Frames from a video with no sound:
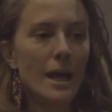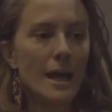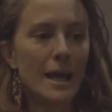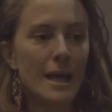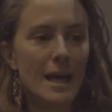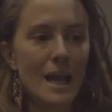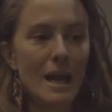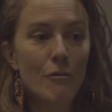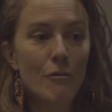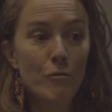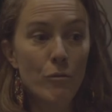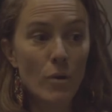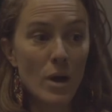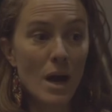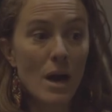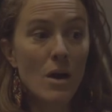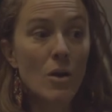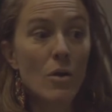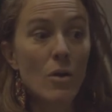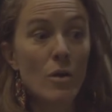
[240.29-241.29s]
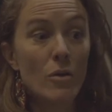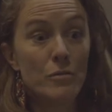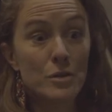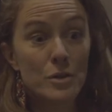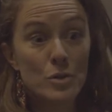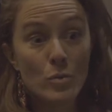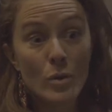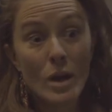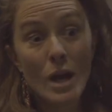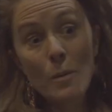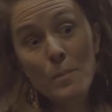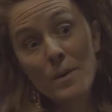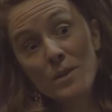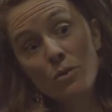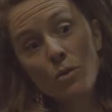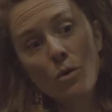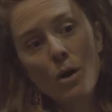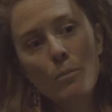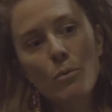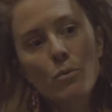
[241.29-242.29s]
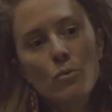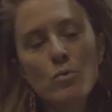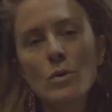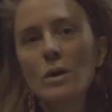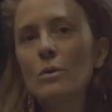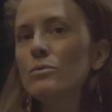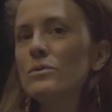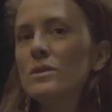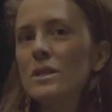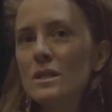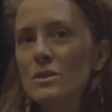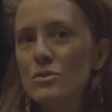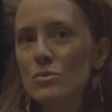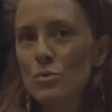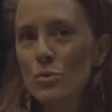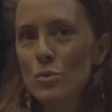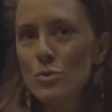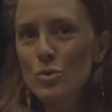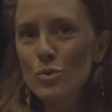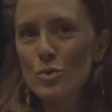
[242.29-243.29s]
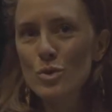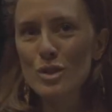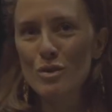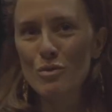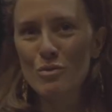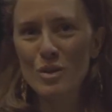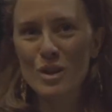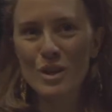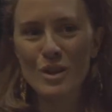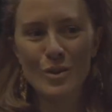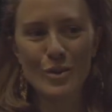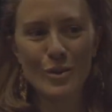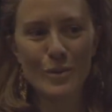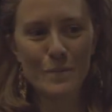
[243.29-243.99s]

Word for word: et fois visuel parce que beaucoup écouter les sources que j'ai fait